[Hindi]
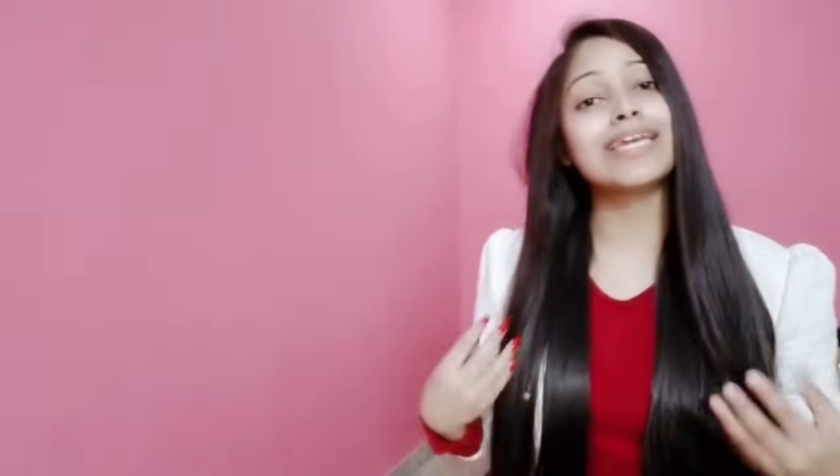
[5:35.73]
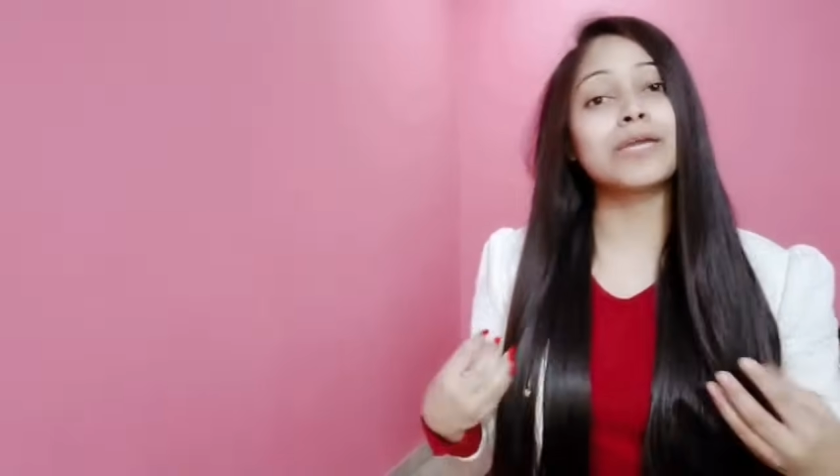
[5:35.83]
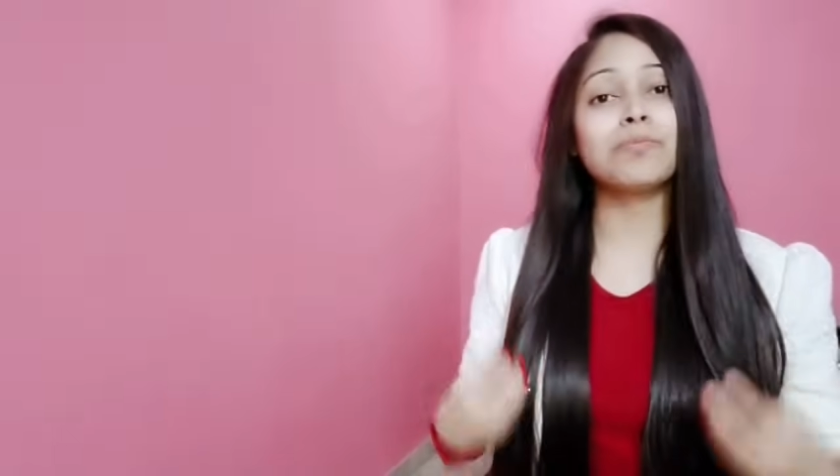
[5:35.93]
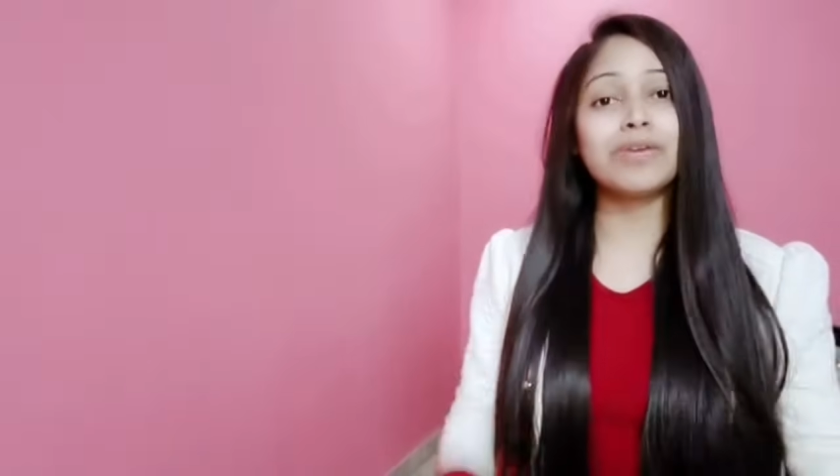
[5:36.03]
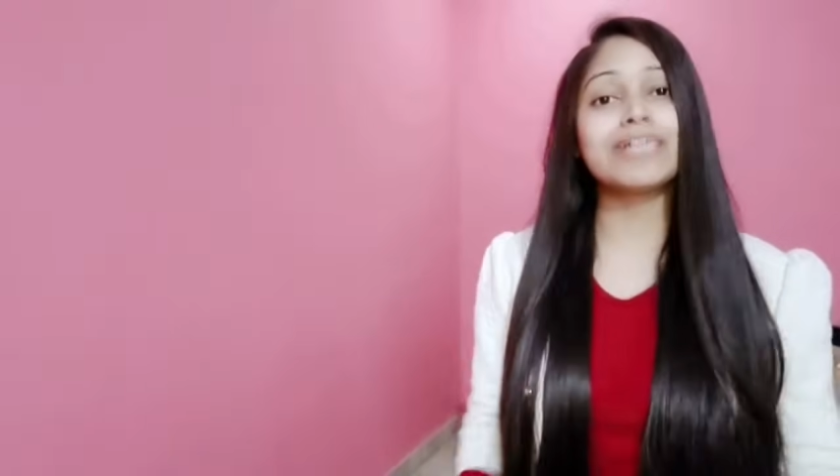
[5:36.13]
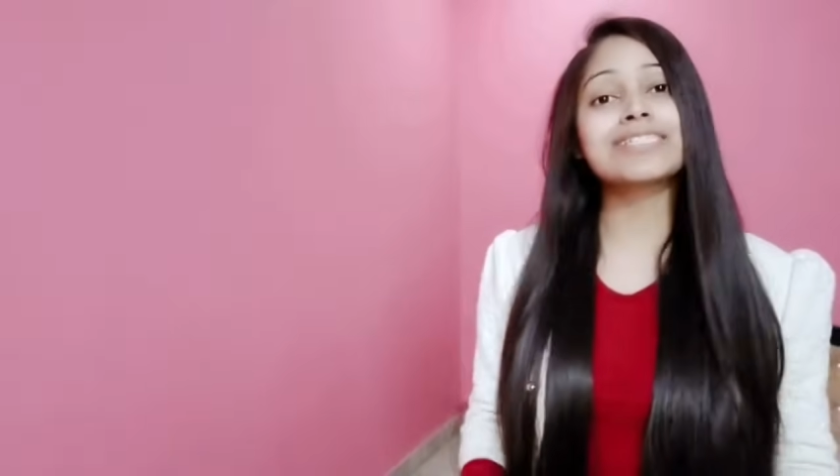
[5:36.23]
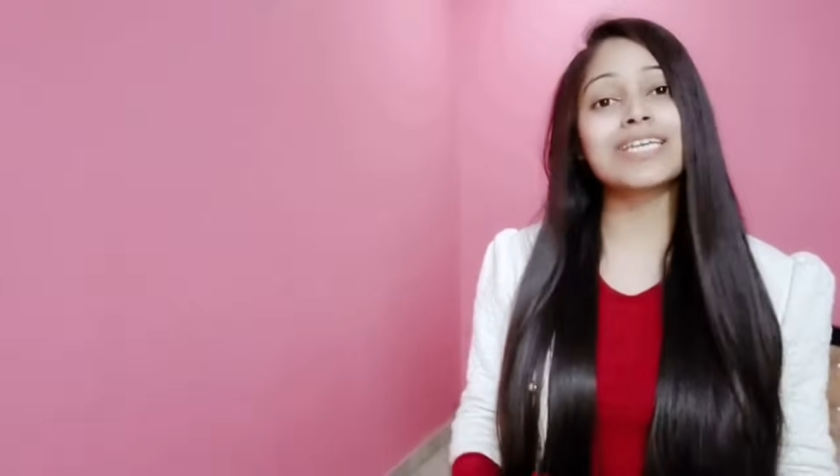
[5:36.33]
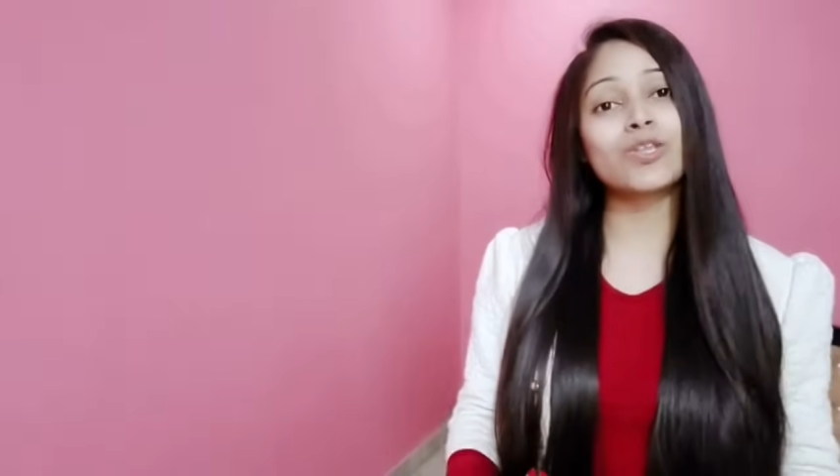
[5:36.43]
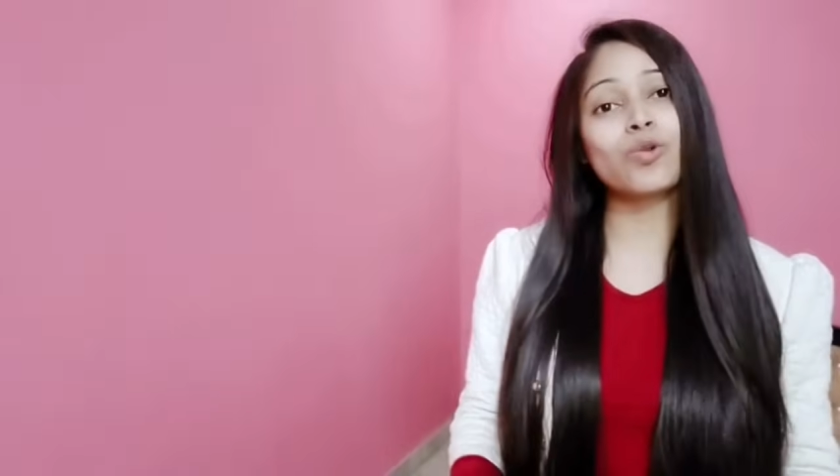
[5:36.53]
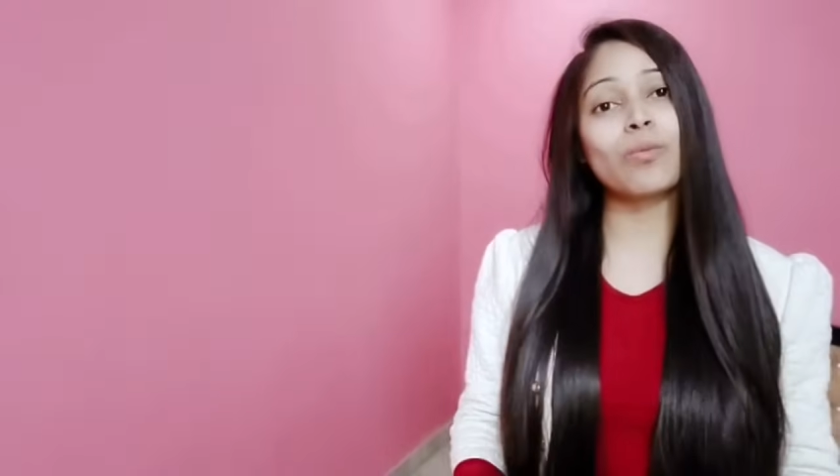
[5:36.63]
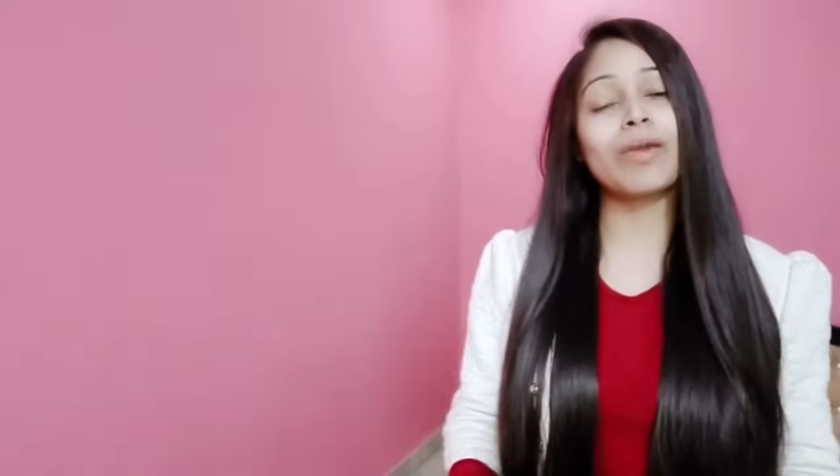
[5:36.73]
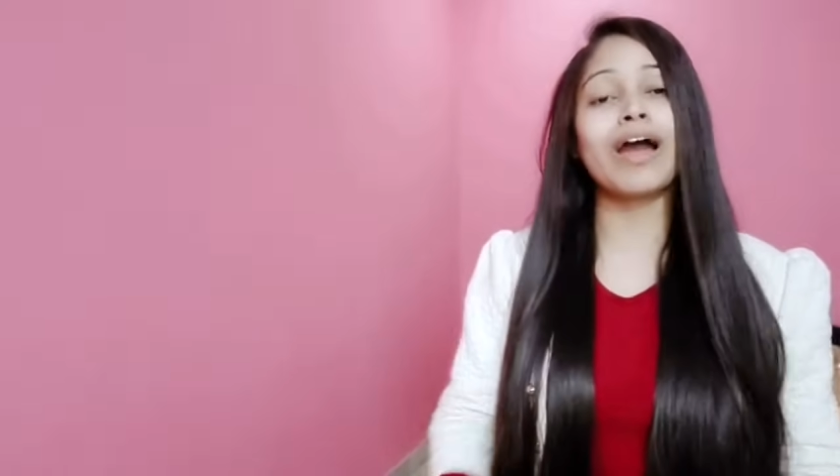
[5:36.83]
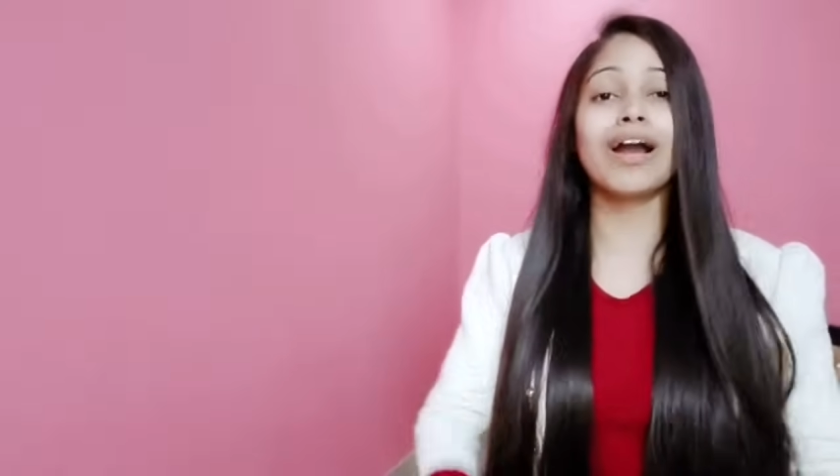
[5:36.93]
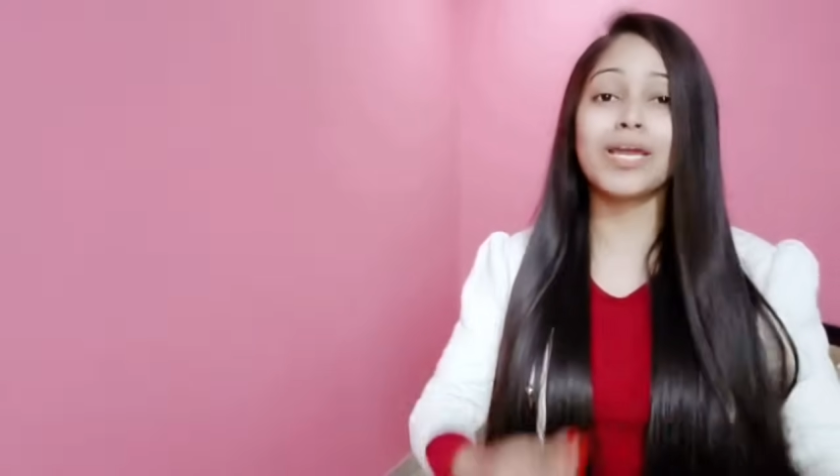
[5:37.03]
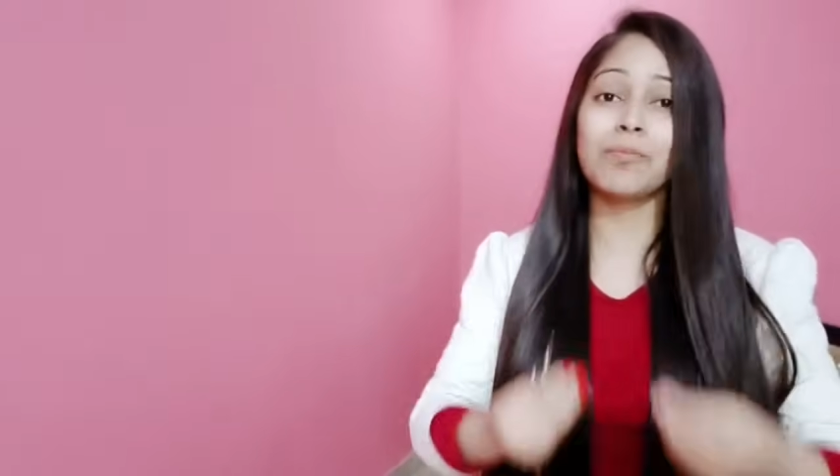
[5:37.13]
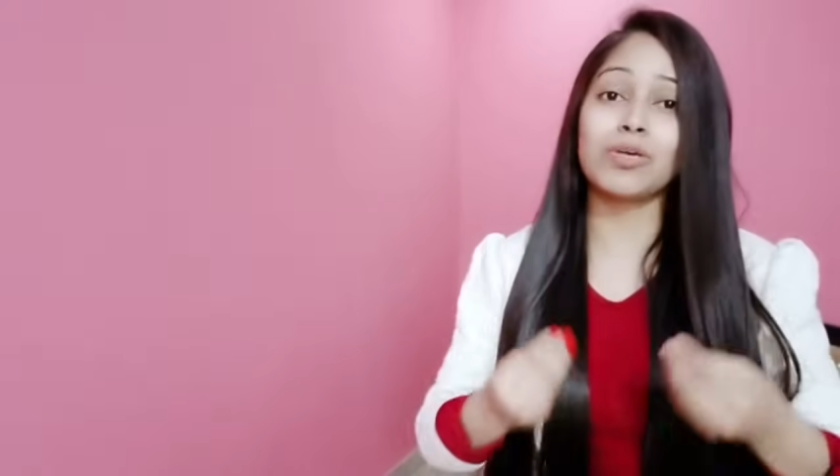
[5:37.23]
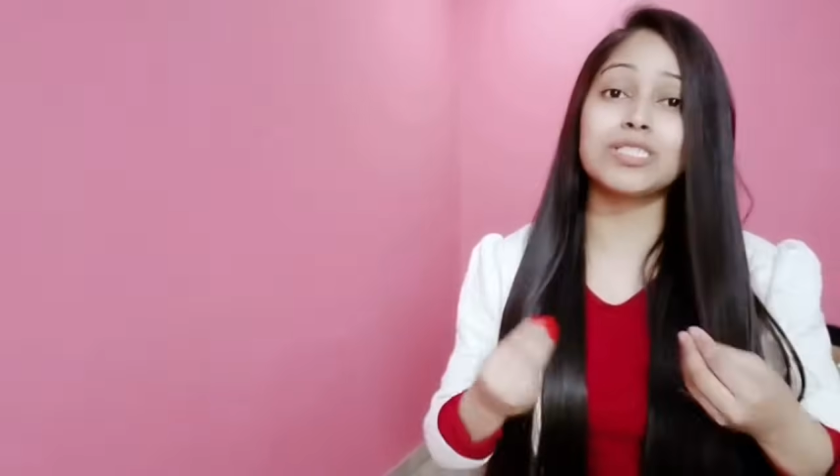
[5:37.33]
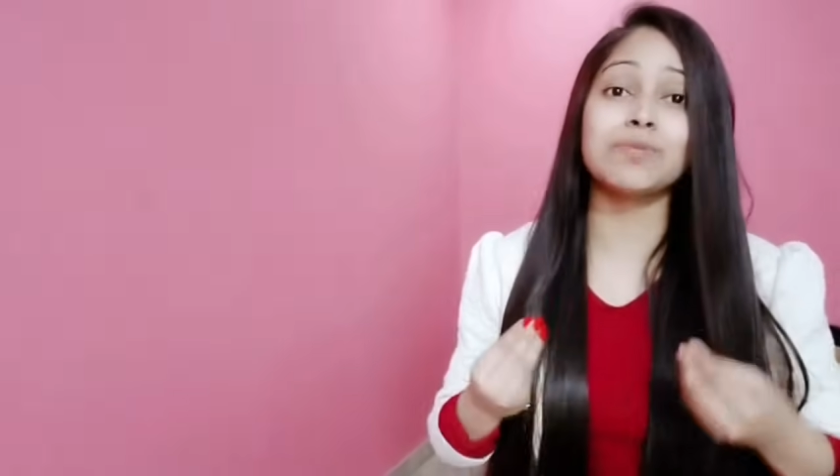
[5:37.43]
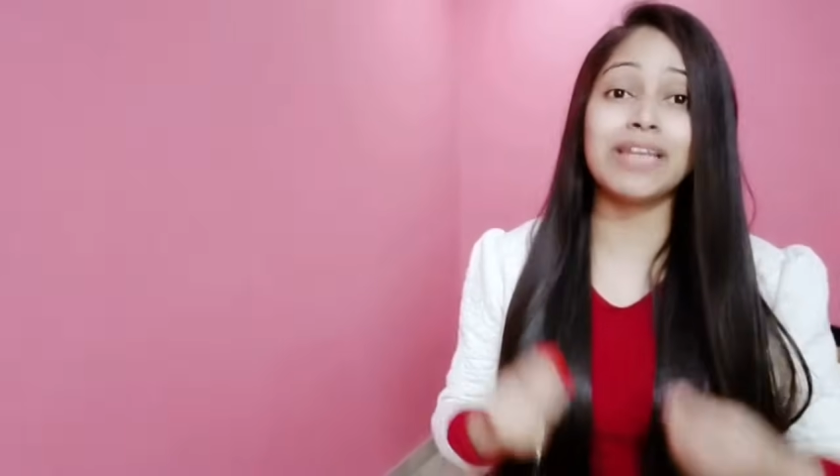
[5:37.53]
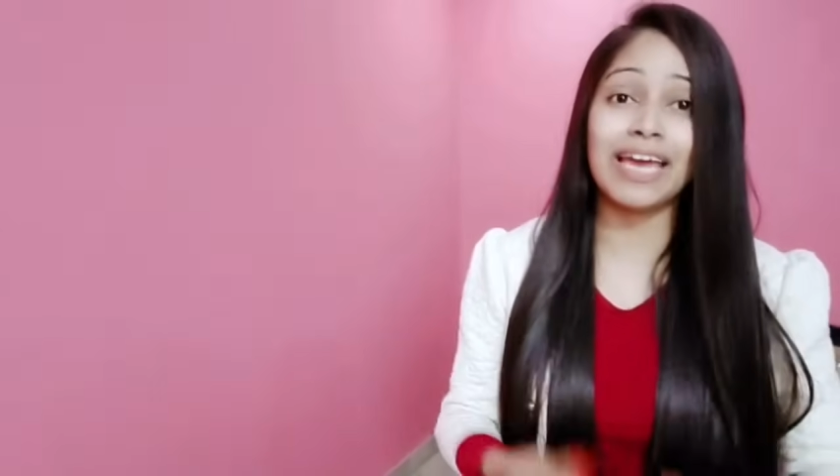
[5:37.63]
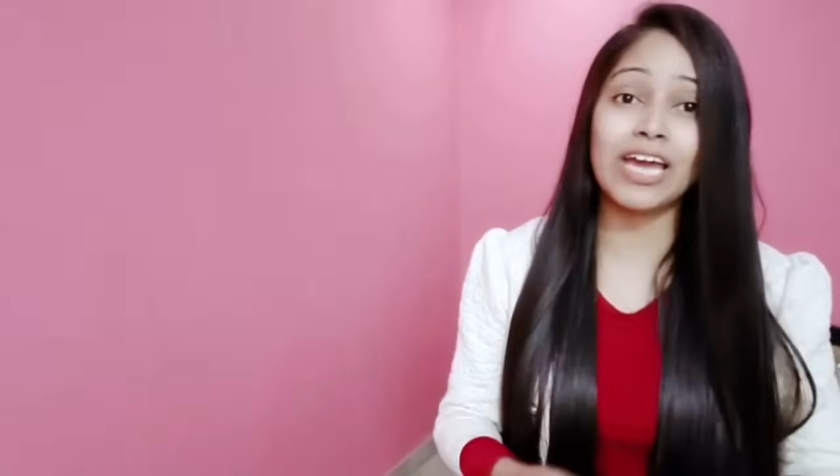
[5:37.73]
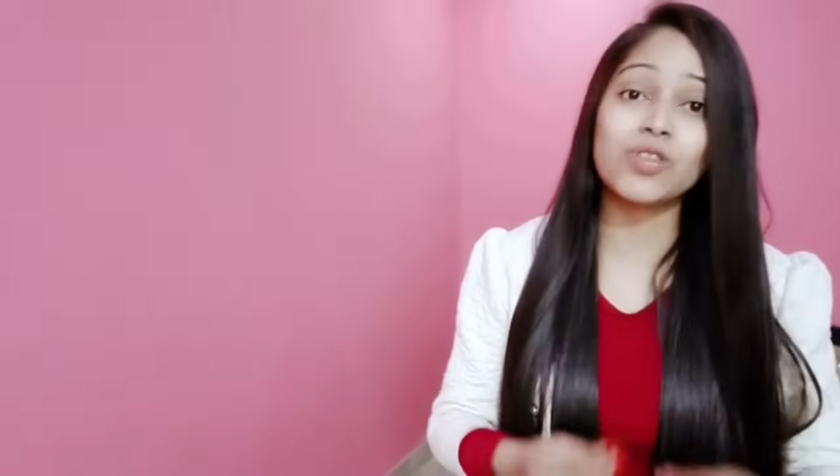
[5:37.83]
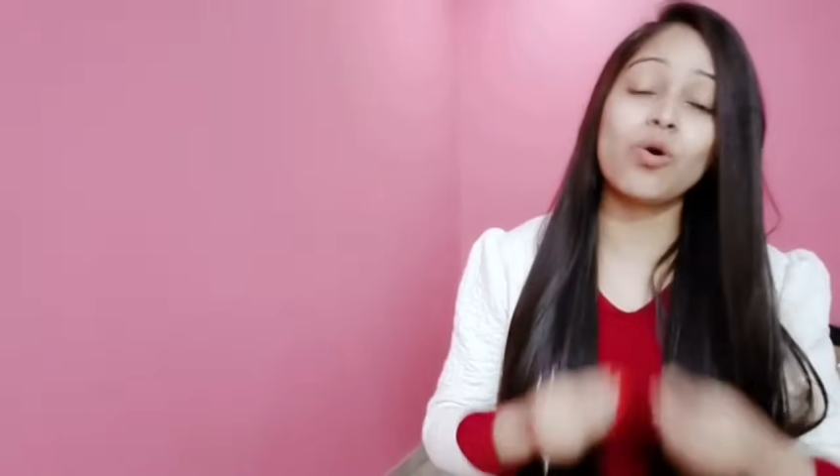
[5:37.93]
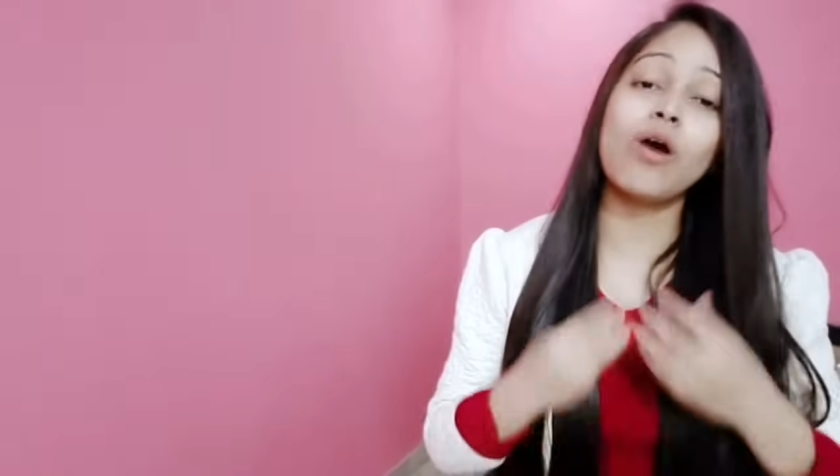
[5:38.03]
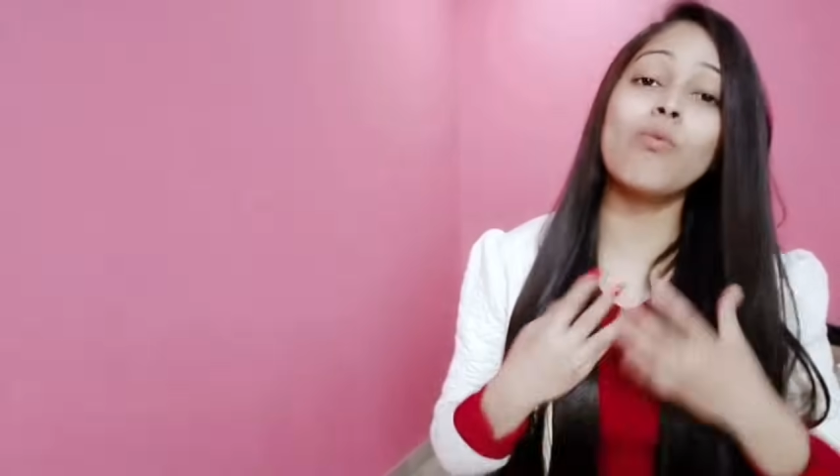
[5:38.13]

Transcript: लेकिन पीरियड्स के दिनों में अगर पॉसिबल है तो